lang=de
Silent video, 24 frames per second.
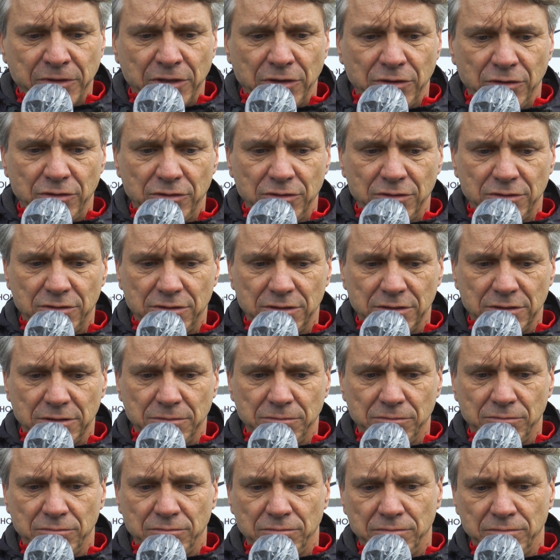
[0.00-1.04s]
Und
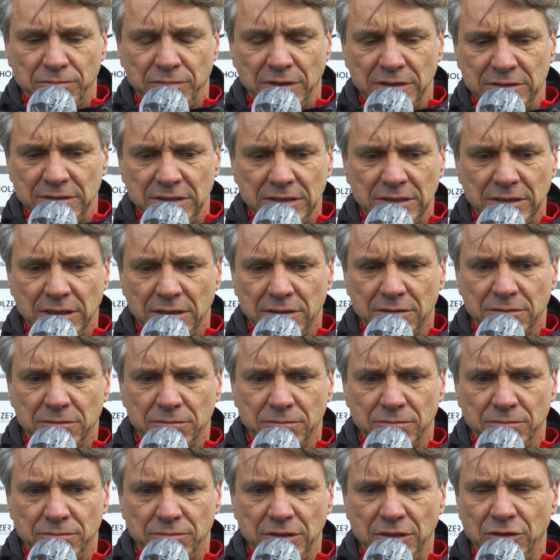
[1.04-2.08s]
ähm, bei
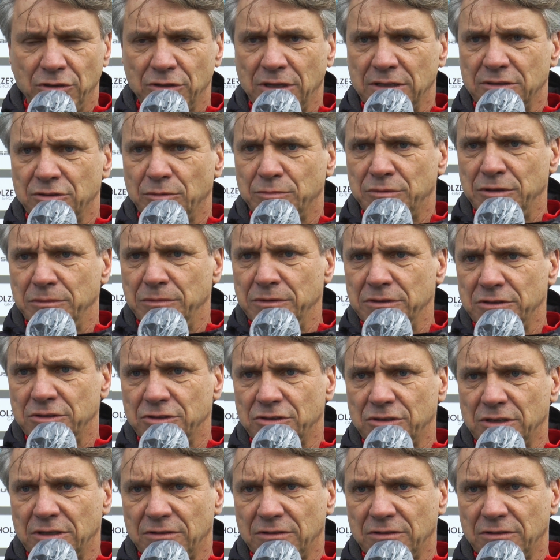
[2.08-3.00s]
Sinan bin ich noch ganz optimistisch,